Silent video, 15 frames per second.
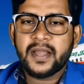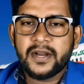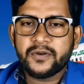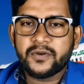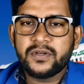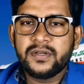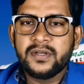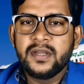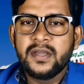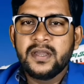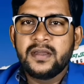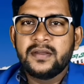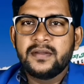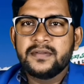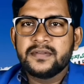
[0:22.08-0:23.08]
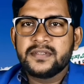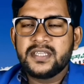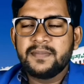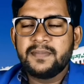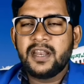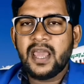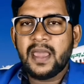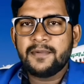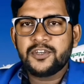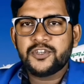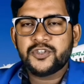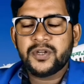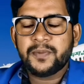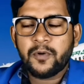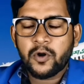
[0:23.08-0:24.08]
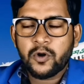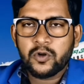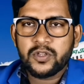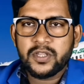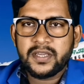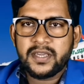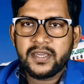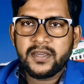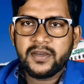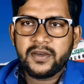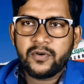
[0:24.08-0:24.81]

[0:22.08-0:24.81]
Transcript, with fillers: কারণ সিভিল অ্যাভিয়েশনের পক্ষ থেকে